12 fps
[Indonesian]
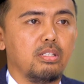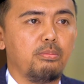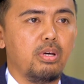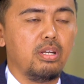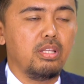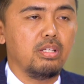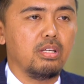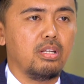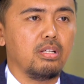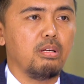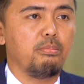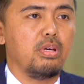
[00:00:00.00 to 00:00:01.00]

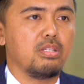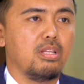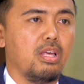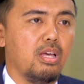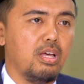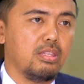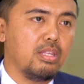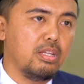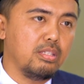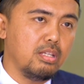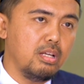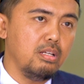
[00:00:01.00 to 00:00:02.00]
dibandingkan
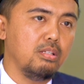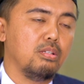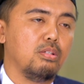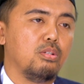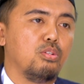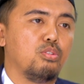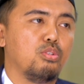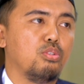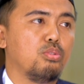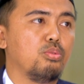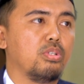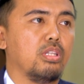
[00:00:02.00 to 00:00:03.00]
kemaslahatannya,
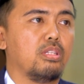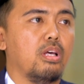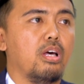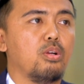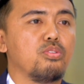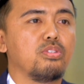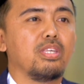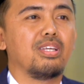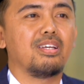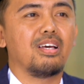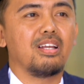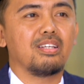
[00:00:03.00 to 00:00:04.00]
tentu kita harus
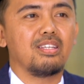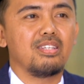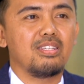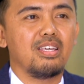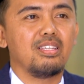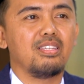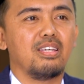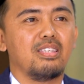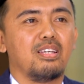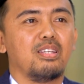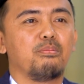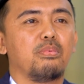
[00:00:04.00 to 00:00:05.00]
tinggalkan saja
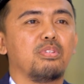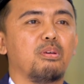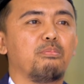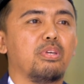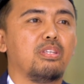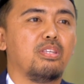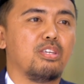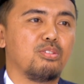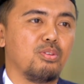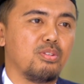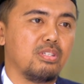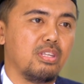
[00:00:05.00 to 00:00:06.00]
yang namanya media
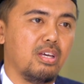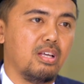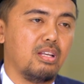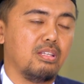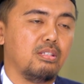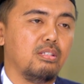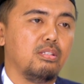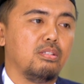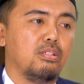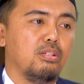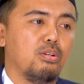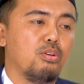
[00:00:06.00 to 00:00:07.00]
sosial.
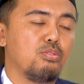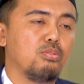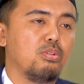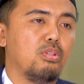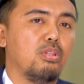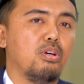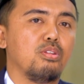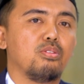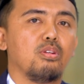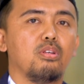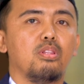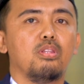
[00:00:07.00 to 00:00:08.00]
Rasulullah
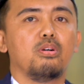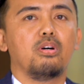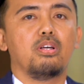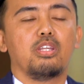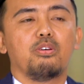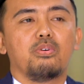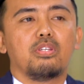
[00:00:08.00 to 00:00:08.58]
Shallallahu Alaihi